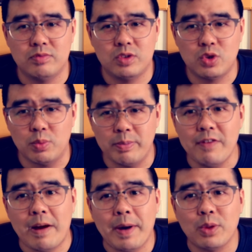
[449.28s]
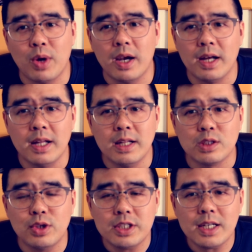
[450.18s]
就没法判断了。
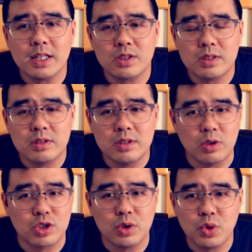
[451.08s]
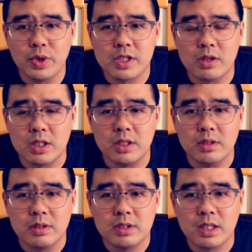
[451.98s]
所以这个有时候就会造
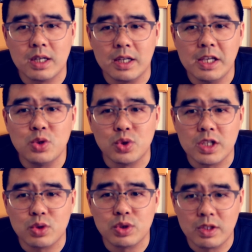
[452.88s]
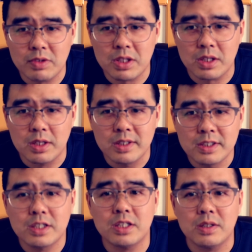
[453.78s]
成这个音准上出现问题，
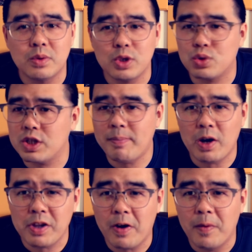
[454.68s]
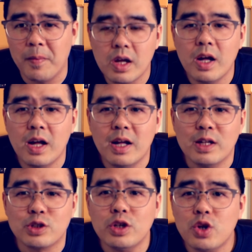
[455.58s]
甚至会出现跑调。
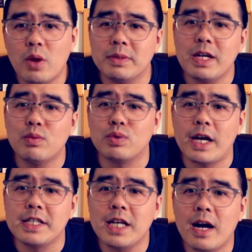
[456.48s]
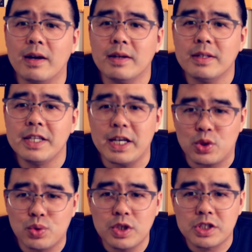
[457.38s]
所以说我们在舞台上演
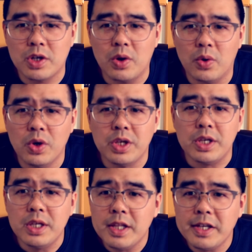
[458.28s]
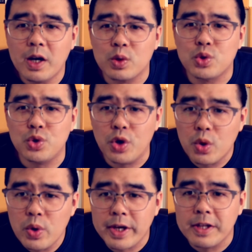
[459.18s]
出的时候，一定要学
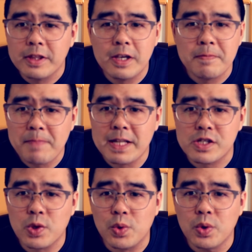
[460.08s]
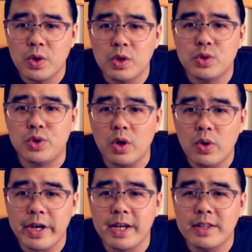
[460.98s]
会听伴奏，学
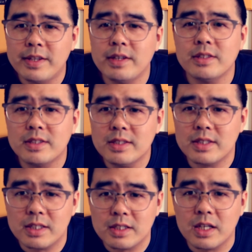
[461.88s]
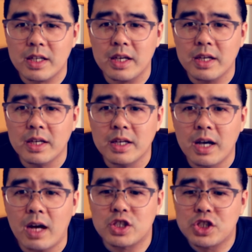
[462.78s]
会听自己的声音
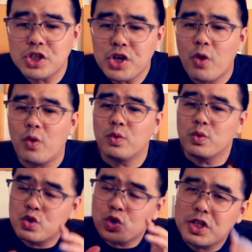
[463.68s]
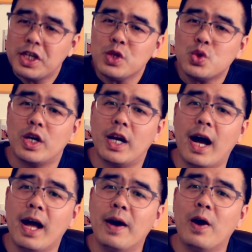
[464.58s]
啊，只有就听准
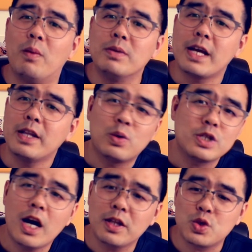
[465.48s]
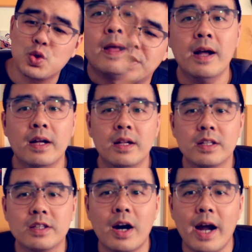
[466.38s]
了，我们才能够唱得准。
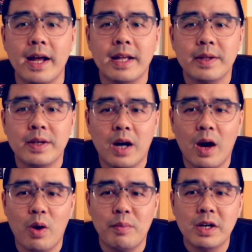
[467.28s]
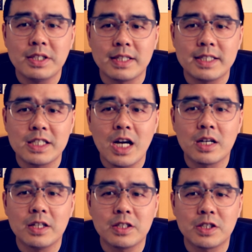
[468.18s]
当然。啊，我们要想在
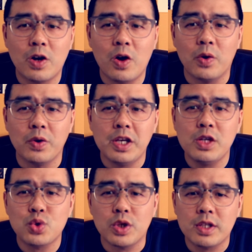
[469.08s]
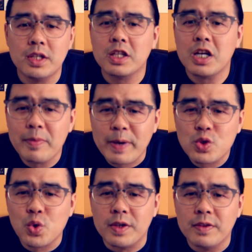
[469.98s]
唱歌的时候音准听得特别
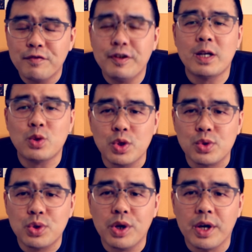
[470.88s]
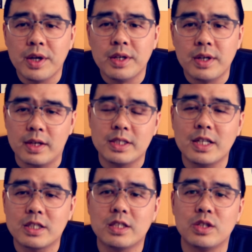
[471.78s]
准，非常准确啊，这
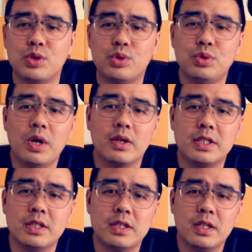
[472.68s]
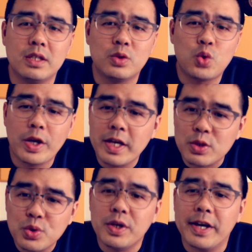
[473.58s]
个是需要进行专业
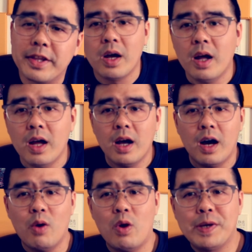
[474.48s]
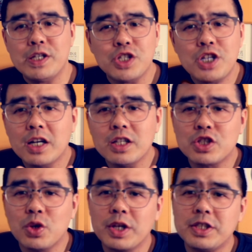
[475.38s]
训练的啊。我平时上课的
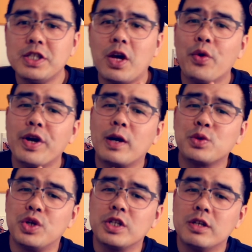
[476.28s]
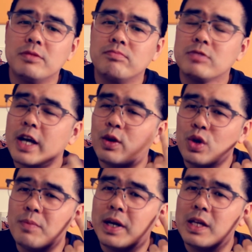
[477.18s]
时候呢，经常会让学生在
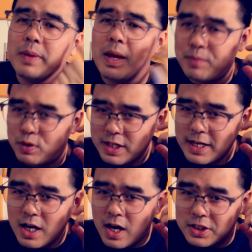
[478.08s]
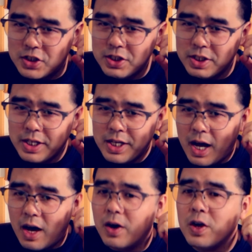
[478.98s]
录音棚里面，比如戴上耳机
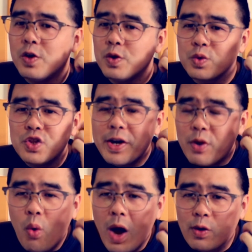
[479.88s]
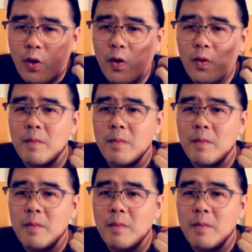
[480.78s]
啊，用电容话筒